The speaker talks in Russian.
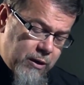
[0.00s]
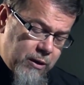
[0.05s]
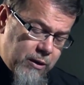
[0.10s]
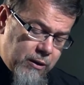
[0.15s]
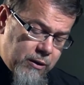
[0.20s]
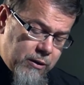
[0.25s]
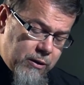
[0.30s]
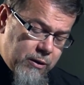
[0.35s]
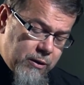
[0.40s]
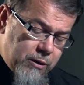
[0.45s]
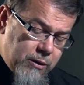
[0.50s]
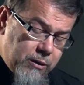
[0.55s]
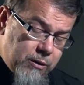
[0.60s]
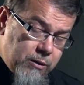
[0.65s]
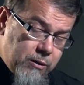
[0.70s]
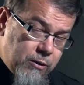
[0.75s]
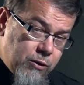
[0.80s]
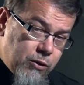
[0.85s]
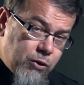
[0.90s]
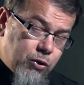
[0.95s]
э,
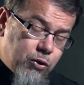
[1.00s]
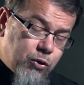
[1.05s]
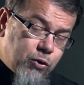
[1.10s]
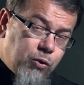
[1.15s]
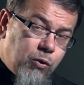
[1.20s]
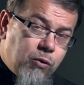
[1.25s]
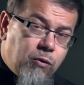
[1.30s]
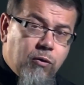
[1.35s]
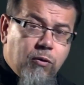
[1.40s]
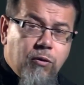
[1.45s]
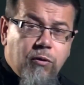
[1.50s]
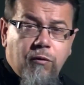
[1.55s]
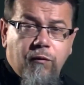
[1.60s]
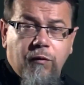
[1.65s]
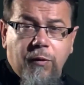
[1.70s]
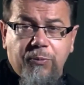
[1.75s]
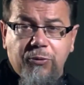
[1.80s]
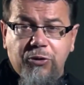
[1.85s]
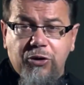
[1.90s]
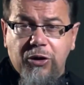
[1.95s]
что
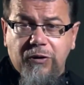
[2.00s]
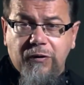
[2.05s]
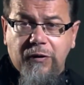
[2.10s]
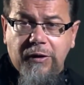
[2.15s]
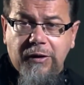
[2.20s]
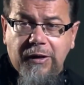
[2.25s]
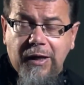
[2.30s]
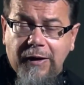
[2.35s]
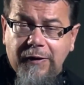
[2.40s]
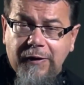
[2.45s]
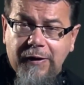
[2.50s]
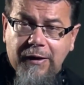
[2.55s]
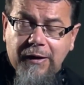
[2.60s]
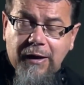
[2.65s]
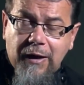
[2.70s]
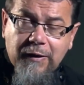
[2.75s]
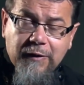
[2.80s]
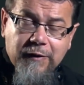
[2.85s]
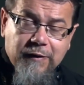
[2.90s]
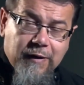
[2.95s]
вообще-то я
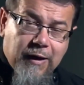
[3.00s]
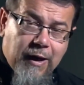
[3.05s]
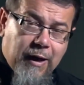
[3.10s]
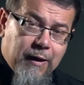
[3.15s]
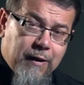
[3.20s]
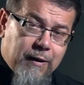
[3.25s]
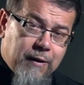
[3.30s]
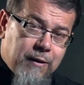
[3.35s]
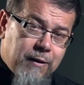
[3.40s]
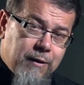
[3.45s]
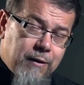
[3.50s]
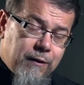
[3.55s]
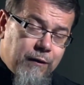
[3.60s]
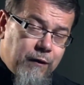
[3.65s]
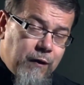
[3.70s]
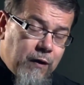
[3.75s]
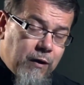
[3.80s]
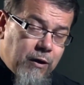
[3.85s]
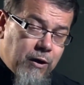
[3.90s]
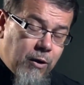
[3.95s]
никогда
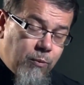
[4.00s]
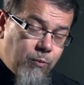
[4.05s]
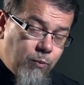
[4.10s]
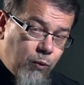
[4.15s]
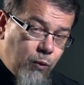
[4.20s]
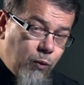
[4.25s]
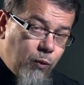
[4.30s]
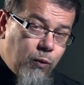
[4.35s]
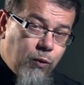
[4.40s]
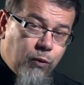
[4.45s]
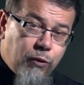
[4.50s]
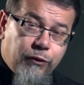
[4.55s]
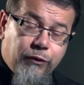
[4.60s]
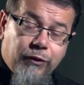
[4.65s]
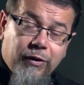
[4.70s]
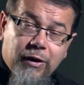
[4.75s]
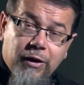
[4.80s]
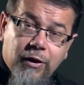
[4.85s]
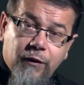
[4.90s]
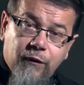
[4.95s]
никому
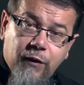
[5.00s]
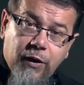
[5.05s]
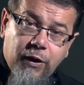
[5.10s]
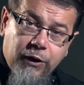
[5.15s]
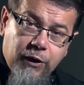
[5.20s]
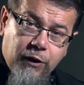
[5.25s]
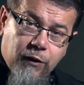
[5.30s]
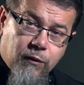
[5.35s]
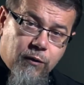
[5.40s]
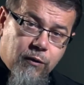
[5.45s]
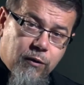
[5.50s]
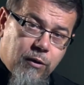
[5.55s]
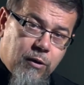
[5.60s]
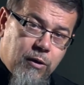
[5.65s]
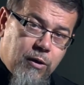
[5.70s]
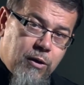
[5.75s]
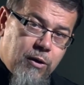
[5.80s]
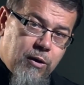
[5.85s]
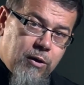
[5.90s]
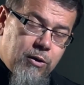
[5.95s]
не говорил,
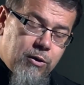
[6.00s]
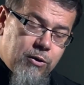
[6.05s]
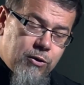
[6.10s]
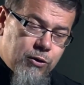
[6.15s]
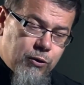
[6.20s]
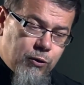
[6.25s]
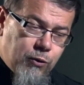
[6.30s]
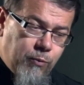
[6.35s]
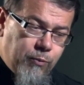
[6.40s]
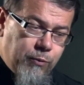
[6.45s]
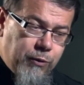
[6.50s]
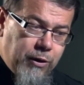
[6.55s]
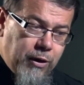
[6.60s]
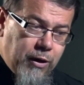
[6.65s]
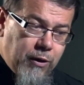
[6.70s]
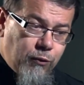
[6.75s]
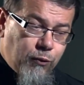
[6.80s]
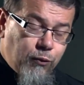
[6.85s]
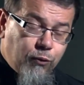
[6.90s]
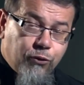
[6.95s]
что,
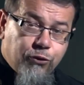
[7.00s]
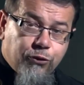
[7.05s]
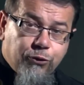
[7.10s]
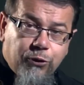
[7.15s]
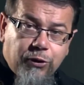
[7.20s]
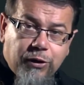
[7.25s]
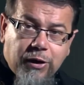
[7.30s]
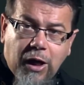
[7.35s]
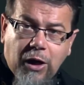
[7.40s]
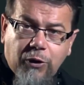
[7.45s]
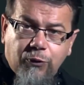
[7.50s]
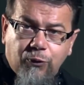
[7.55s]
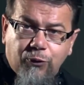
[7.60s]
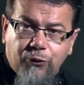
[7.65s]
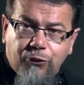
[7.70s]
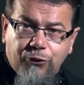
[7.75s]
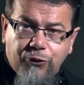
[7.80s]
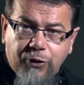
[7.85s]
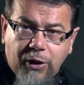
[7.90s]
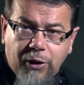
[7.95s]
мне, ну, что я
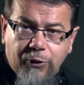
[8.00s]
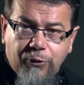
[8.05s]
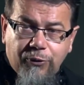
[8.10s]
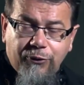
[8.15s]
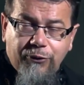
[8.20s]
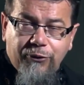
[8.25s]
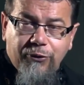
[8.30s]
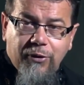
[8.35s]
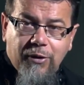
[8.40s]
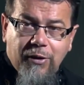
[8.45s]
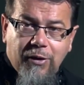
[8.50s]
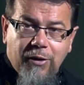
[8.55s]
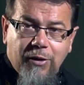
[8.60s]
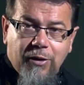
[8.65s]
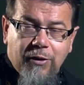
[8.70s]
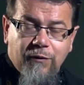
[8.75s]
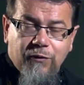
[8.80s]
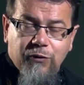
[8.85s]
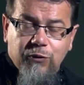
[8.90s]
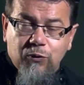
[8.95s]
нуждаюсь
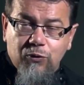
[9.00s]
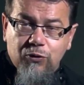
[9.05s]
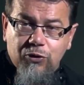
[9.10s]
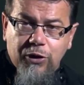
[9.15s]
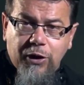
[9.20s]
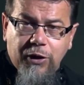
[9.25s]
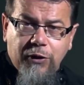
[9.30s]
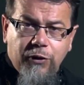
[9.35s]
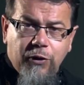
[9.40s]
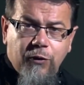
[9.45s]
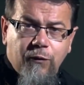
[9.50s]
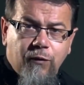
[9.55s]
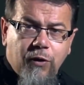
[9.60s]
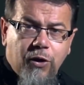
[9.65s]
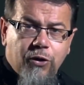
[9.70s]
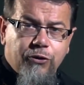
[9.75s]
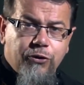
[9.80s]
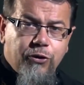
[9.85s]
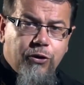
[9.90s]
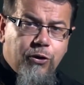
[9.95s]
в служении
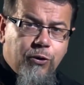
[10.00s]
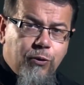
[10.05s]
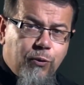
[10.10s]
ваших